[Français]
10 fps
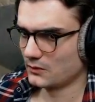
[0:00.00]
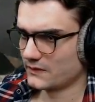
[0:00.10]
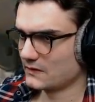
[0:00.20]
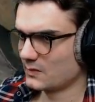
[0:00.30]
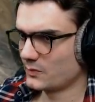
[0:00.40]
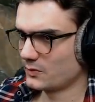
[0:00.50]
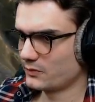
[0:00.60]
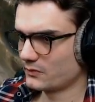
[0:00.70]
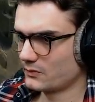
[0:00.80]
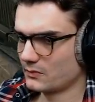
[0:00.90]
Donc ça va pas
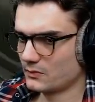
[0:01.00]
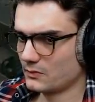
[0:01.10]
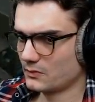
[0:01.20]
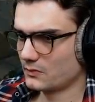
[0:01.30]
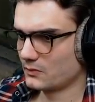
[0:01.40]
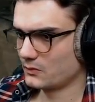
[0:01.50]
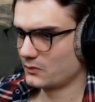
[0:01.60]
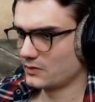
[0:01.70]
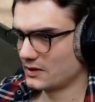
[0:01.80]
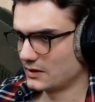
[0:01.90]

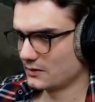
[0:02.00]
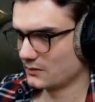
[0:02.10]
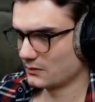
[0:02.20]
de là.